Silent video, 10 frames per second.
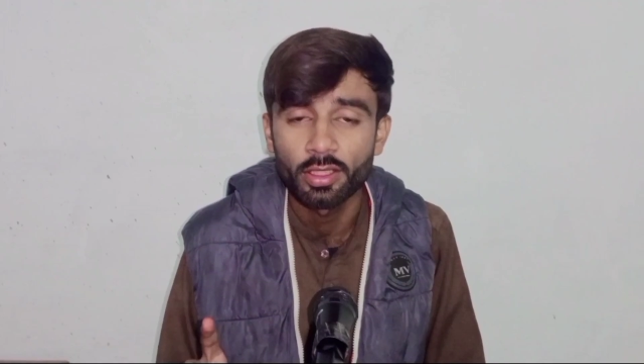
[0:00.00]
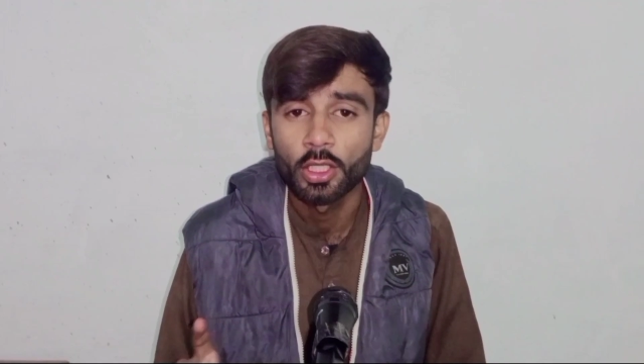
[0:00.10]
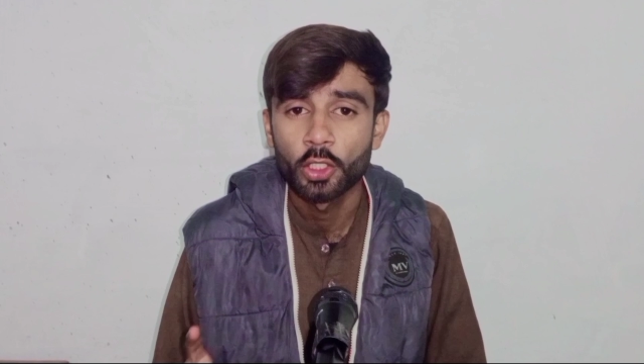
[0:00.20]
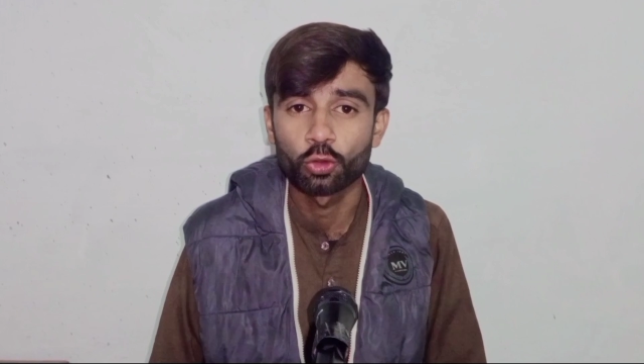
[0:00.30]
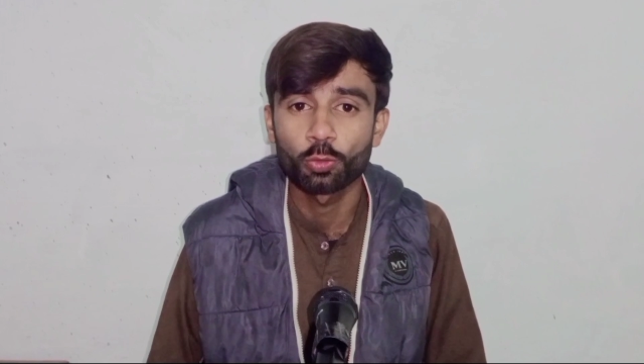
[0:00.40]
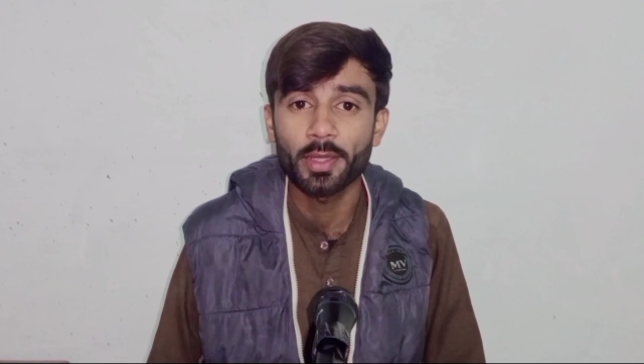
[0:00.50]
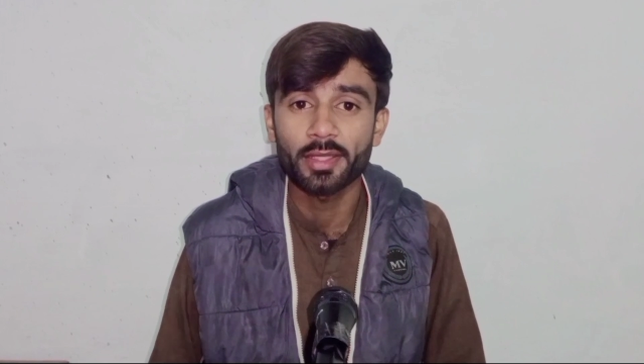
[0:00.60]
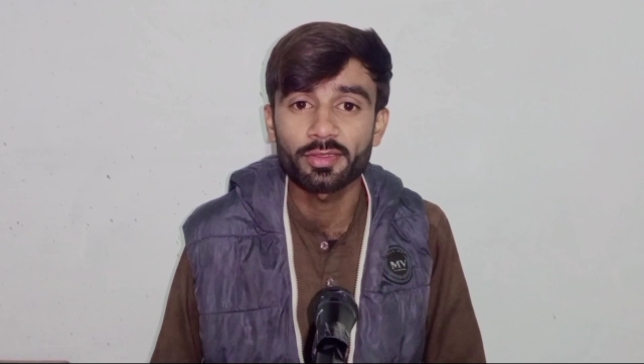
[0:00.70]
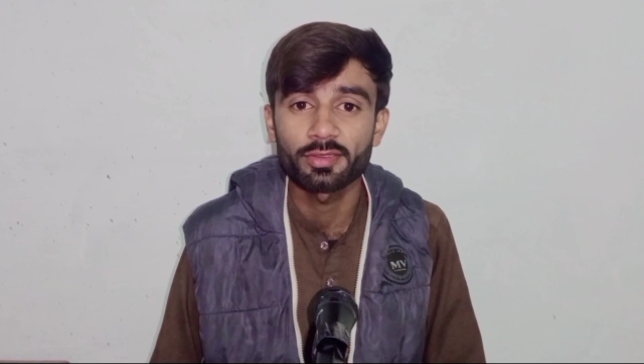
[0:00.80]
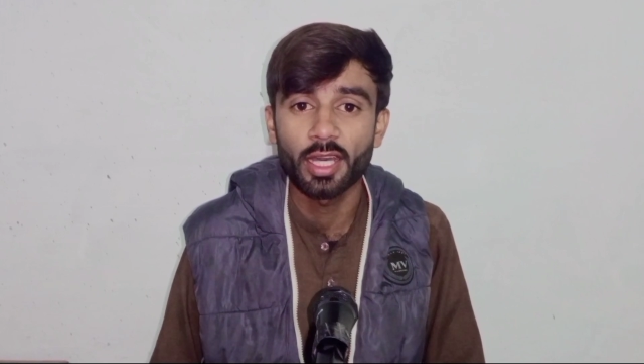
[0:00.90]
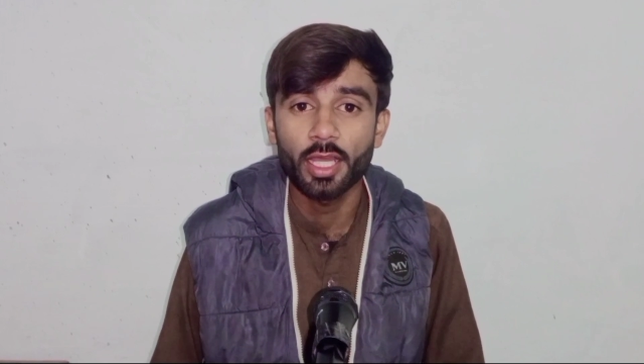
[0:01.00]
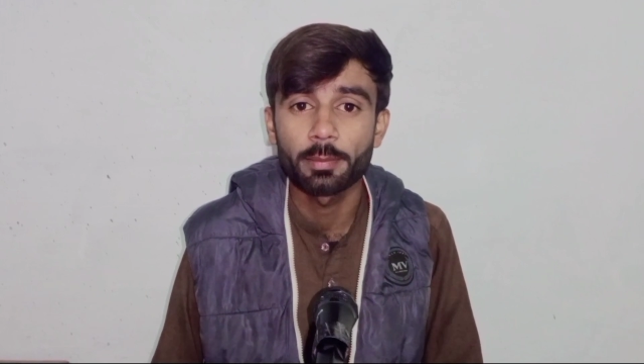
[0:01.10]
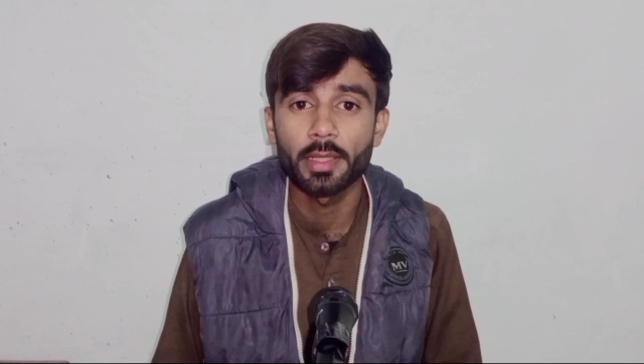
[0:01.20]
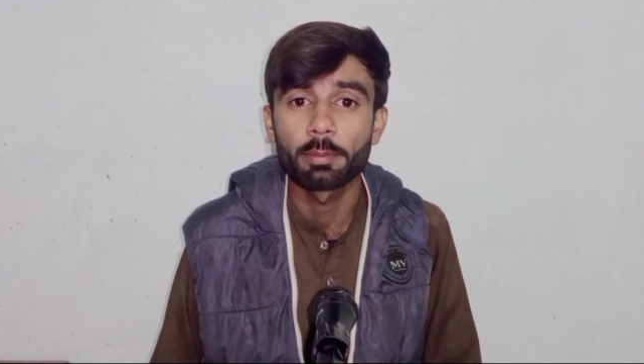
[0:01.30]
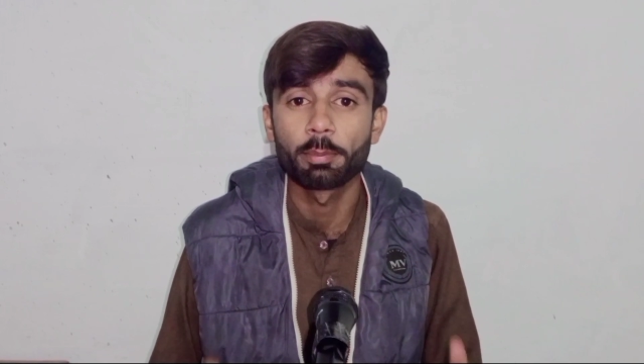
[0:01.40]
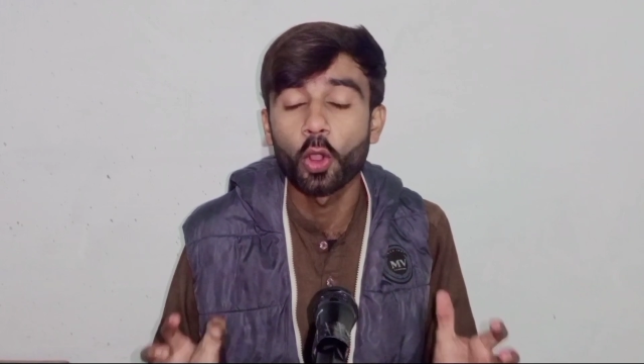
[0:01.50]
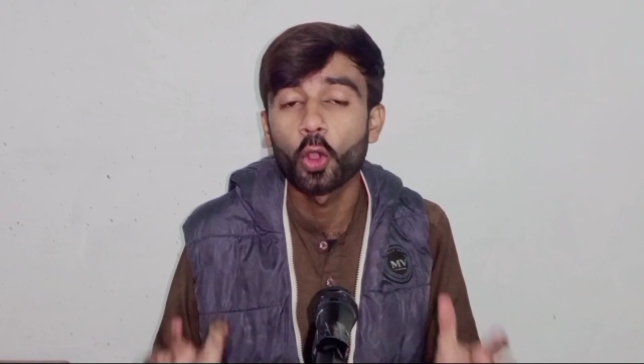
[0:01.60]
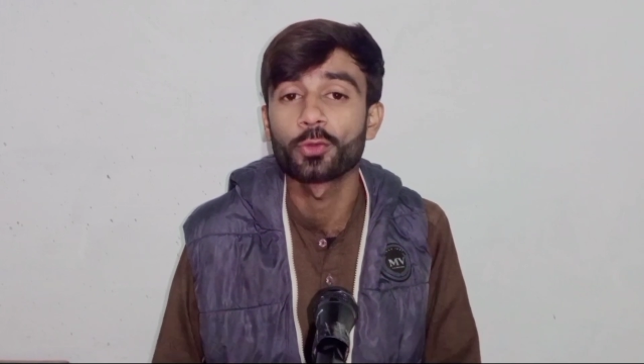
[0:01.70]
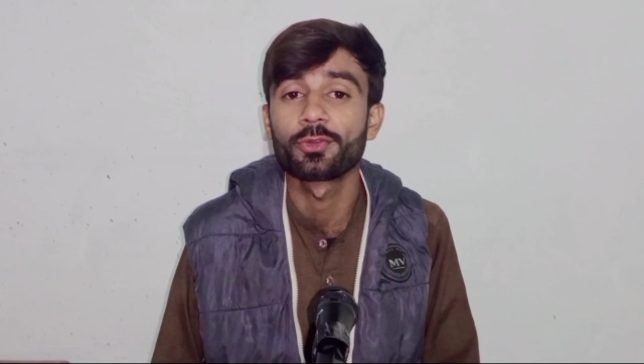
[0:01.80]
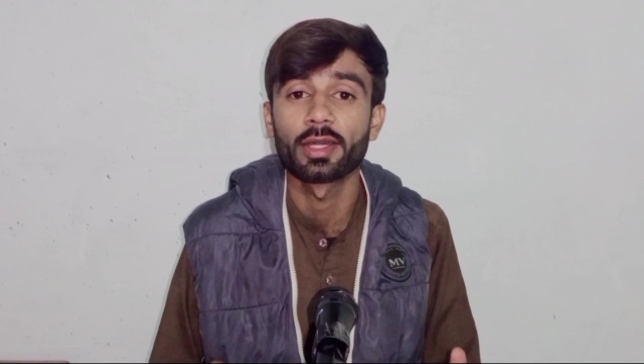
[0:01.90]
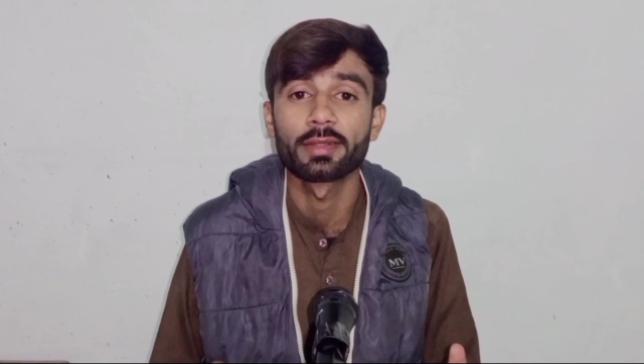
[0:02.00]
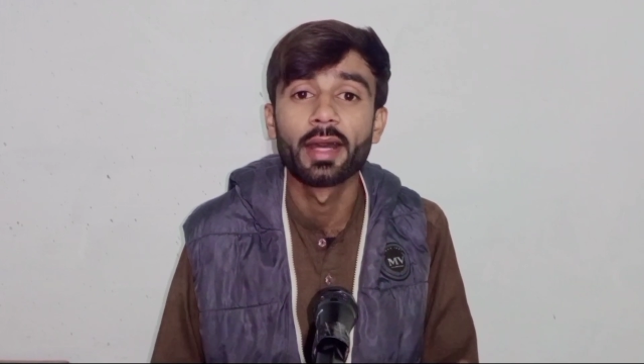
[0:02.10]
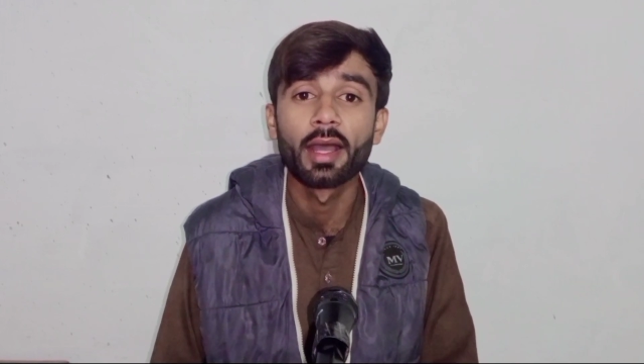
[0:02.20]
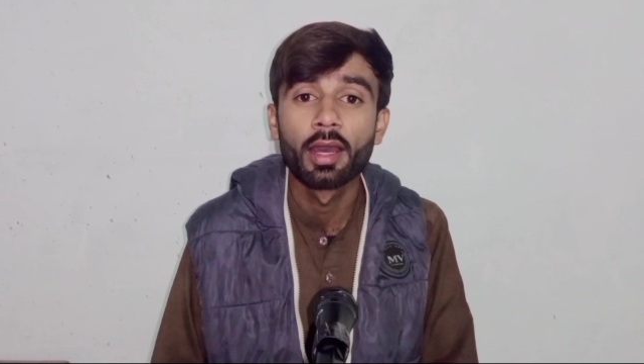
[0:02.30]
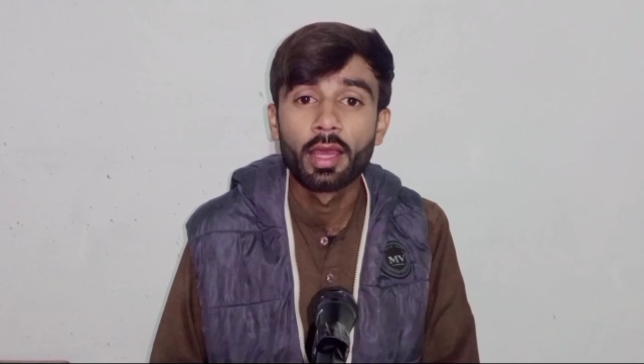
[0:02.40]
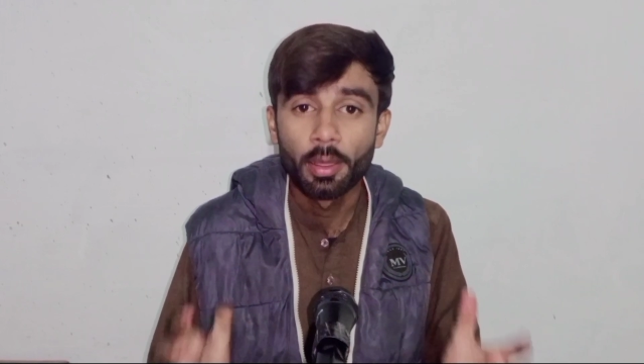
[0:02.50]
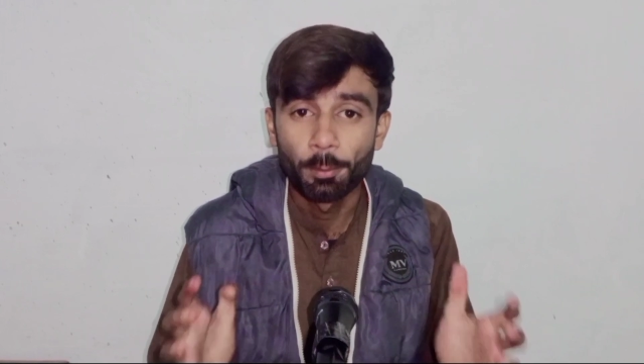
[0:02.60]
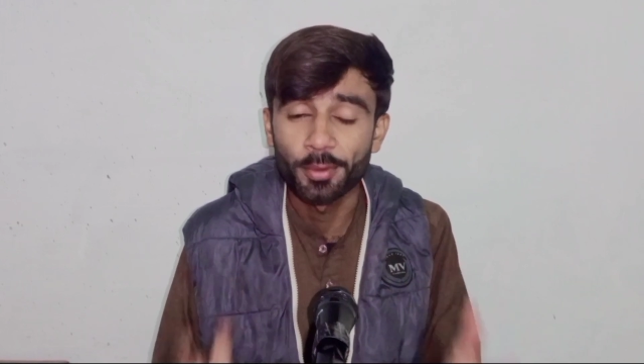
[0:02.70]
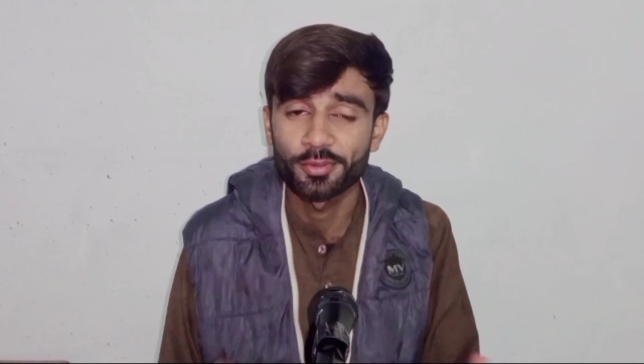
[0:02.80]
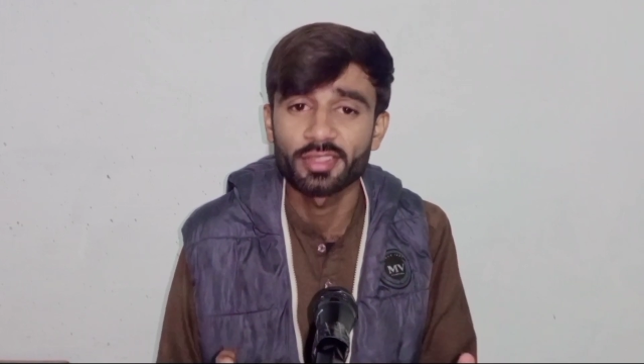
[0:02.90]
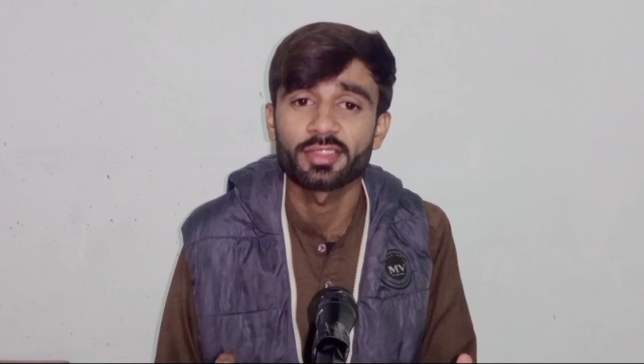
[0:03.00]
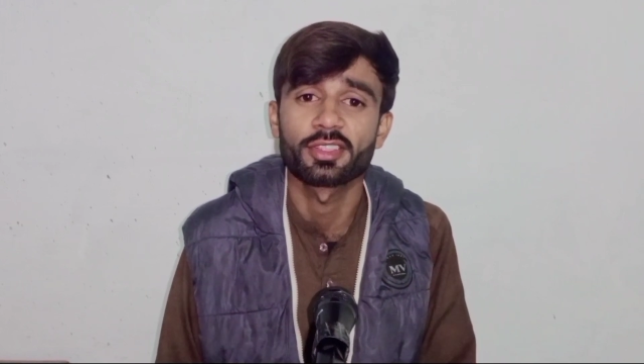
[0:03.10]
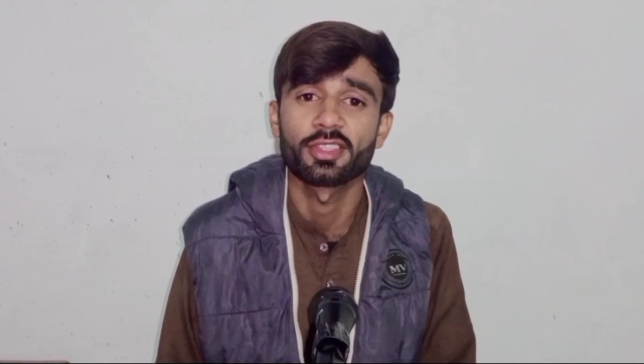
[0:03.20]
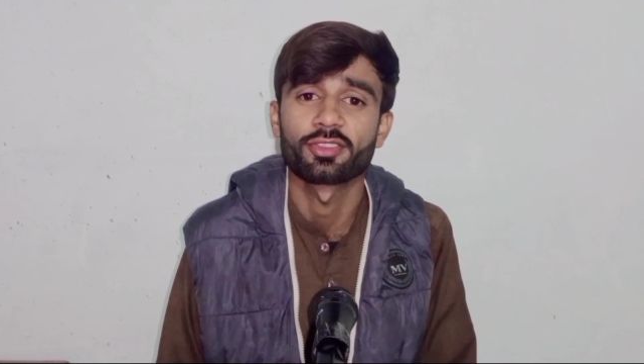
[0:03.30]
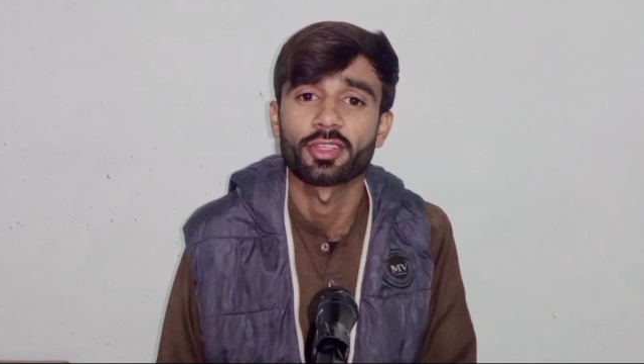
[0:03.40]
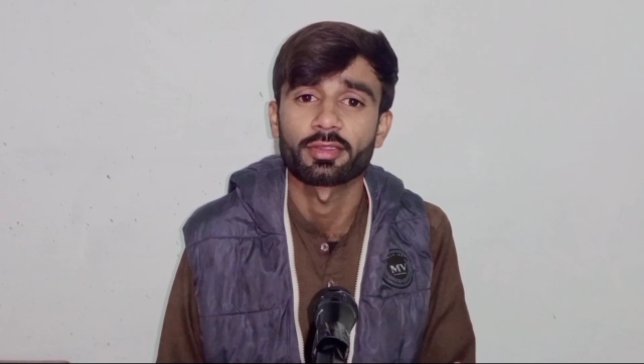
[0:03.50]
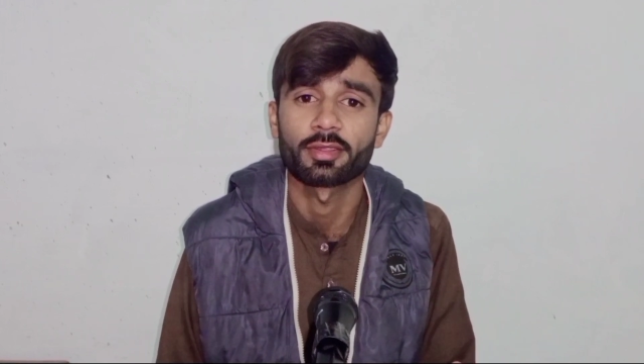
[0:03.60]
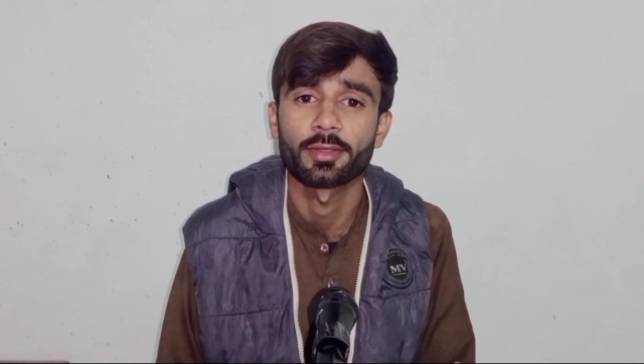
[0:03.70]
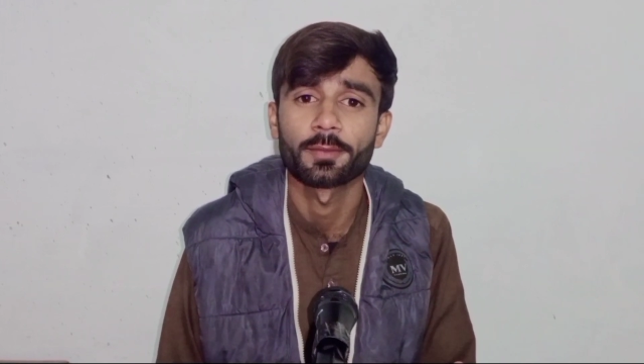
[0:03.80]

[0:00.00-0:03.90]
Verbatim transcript: के जो पाकिस्तान में बहुत ज़्यादा पसंद किया जाता